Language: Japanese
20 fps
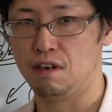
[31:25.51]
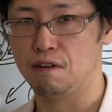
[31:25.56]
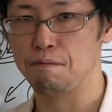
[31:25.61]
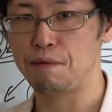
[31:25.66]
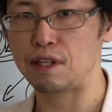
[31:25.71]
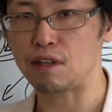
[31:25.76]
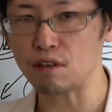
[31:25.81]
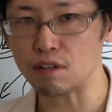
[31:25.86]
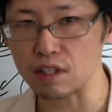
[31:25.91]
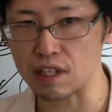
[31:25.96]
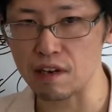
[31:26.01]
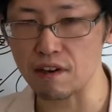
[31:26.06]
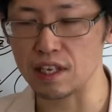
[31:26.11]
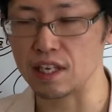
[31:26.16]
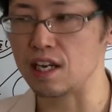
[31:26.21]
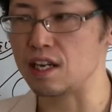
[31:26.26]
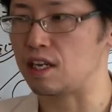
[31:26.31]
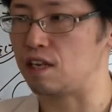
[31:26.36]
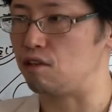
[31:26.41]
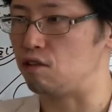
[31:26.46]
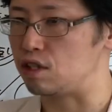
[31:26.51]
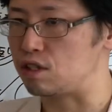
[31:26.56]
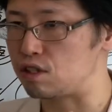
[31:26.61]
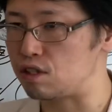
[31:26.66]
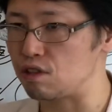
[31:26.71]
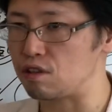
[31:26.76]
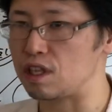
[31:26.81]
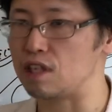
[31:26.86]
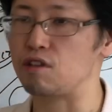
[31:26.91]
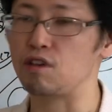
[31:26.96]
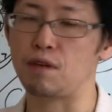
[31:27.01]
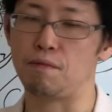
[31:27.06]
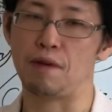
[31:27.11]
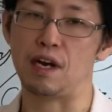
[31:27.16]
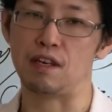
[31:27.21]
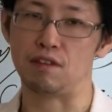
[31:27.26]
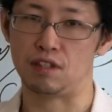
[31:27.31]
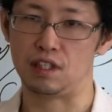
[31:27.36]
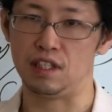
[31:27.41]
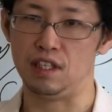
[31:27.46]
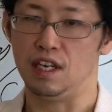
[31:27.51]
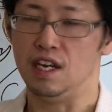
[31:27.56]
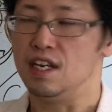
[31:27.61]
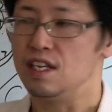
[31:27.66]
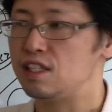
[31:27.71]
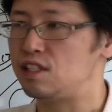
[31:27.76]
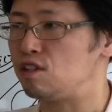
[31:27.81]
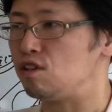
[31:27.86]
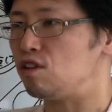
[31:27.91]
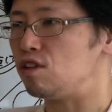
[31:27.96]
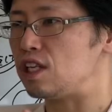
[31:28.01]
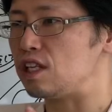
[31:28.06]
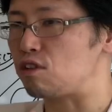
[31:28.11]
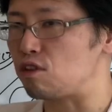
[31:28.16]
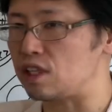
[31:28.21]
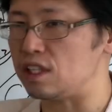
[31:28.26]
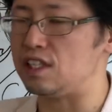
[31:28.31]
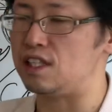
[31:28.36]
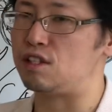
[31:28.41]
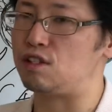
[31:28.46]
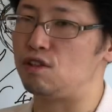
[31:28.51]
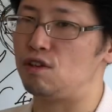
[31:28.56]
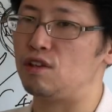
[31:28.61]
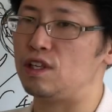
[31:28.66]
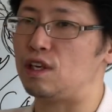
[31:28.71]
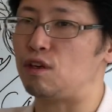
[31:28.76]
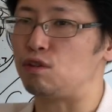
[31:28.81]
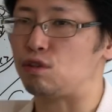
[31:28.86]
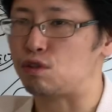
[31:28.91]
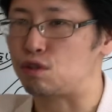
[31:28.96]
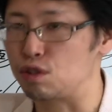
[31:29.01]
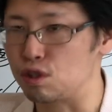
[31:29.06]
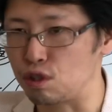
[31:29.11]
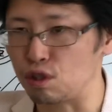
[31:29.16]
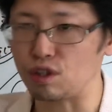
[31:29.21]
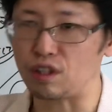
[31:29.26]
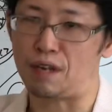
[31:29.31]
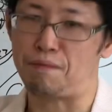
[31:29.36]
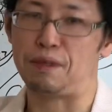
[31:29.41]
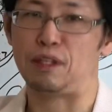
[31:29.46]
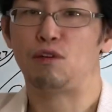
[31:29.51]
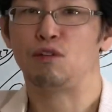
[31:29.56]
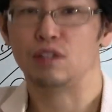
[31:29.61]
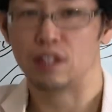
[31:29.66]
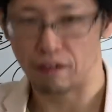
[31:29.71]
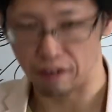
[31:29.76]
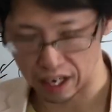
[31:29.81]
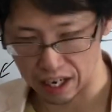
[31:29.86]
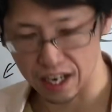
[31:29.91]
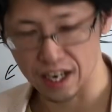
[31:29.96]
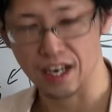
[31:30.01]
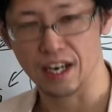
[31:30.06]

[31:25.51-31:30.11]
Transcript: 美徳ではないけど必要な時もあるし、必要な時に必要なことすることが美徳だわ。